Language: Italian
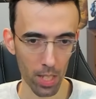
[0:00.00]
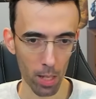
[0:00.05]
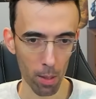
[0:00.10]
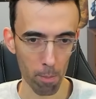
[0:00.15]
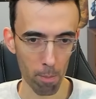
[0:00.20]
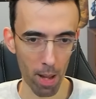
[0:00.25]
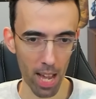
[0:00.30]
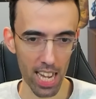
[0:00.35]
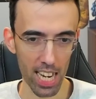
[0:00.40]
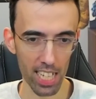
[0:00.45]

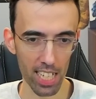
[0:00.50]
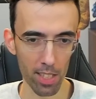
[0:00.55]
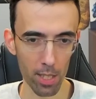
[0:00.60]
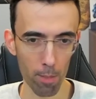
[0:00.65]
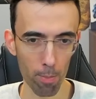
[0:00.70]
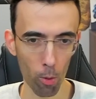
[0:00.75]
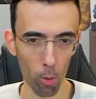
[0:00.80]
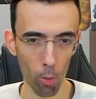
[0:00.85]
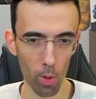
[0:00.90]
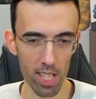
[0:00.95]
perle
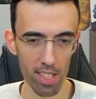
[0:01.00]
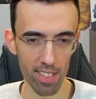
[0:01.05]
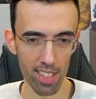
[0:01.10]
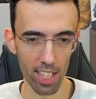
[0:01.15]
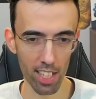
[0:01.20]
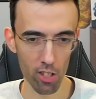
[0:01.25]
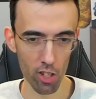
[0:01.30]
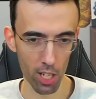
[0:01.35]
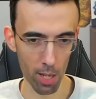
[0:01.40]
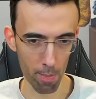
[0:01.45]
tipo questa
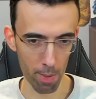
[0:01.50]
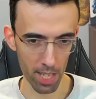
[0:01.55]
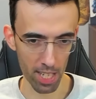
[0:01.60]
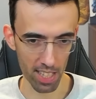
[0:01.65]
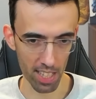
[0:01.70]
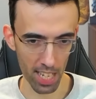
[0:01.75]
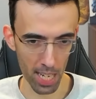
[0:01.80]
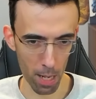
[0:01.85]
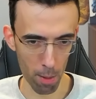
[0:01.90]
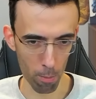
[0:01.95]
ce le
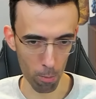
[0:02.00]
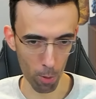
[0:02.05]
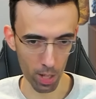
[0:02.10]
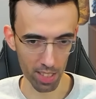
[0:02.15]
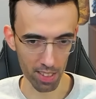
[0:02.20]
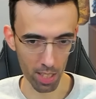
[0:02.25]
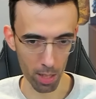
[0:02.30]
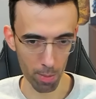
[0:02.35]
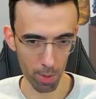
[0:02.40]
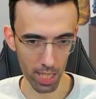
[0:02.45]
perderemmo
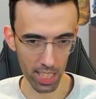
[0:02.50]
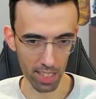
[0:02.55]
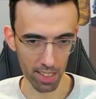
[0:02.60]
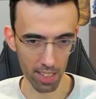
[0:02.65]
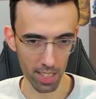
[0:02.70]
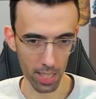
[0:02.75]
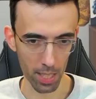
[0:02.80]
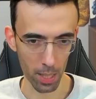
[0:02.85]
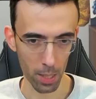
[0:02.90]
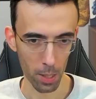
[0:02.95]

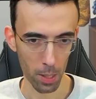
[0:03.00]
altrimenti.